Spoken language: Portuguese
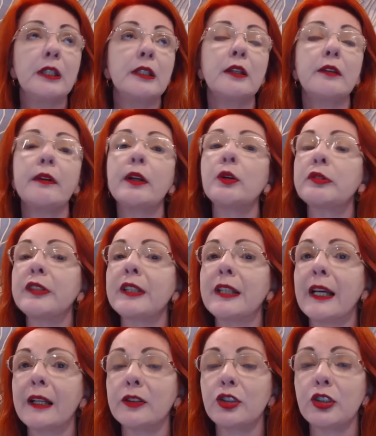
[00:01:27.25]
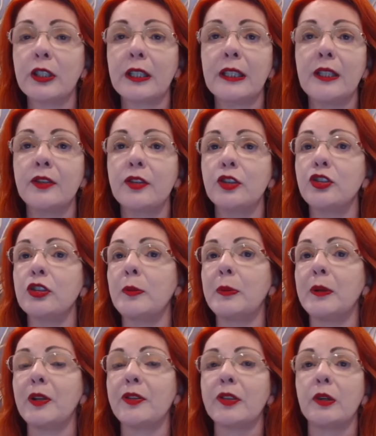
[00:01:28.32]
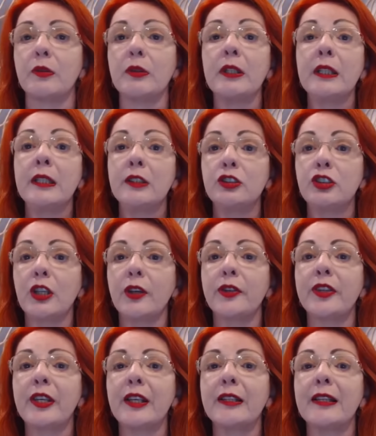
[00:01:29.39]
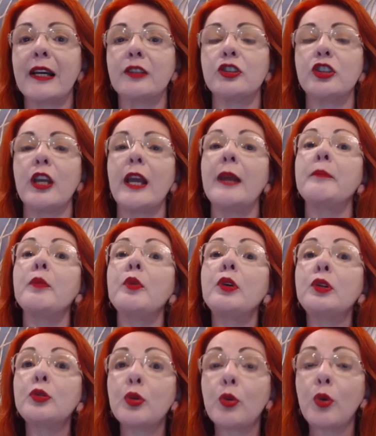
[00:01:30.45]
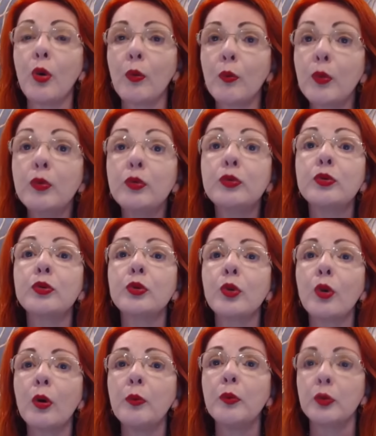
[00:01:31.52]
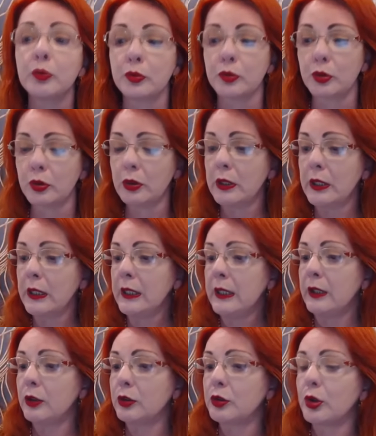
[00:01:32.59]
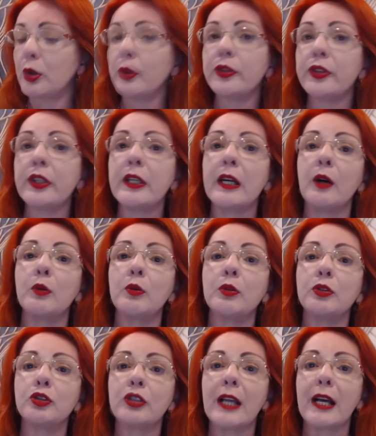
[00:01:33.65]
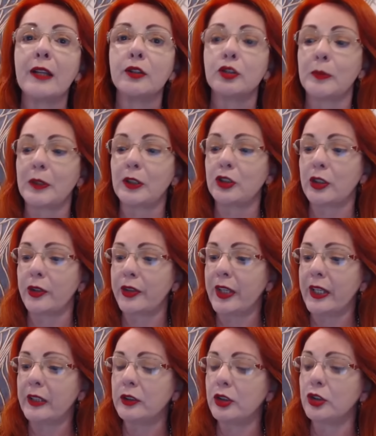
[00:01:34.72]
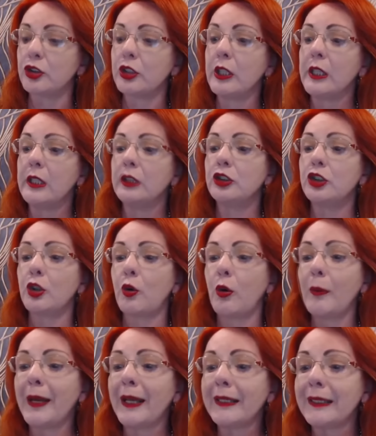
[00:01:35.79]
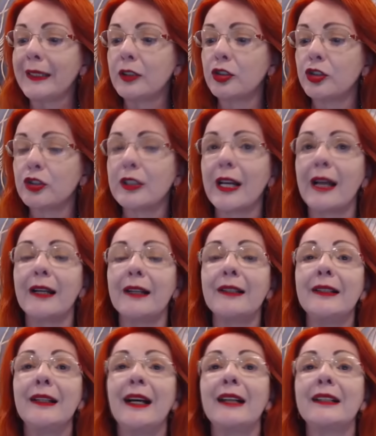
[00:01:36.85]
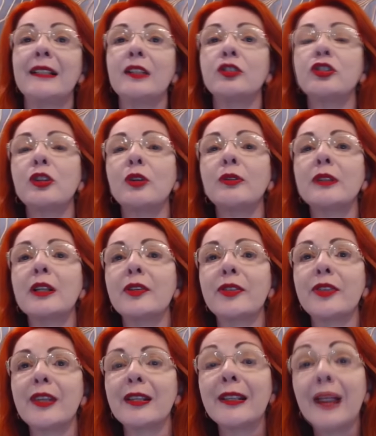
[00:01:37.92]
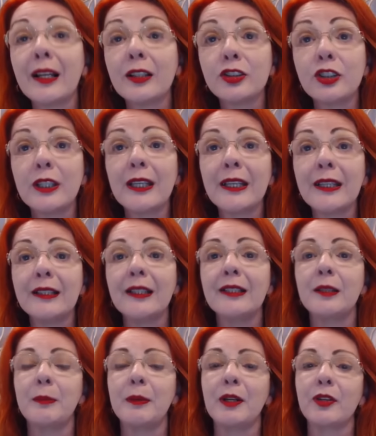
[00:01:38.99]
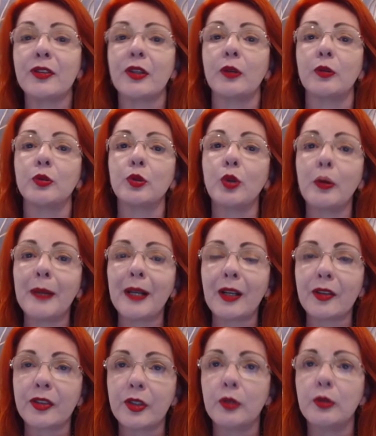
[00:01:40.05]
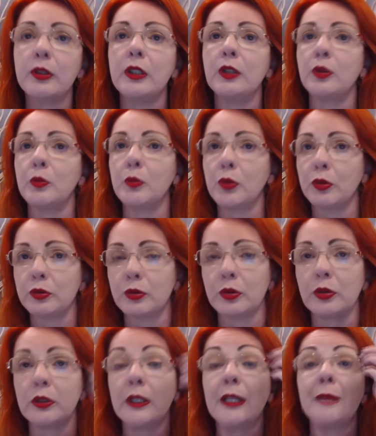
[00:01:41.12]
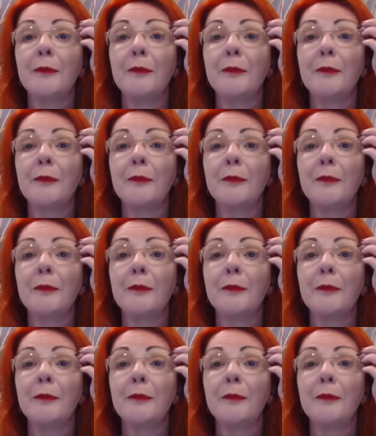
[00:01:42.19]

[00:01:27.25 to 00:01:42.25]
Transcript: Não é novidade, crise de depressão e de ansiedade é muito comum no mundo. Eu trouxe alguns dados mais recentes de como é que está a questão da ansiedade e da depressão no Brasil e no mundo.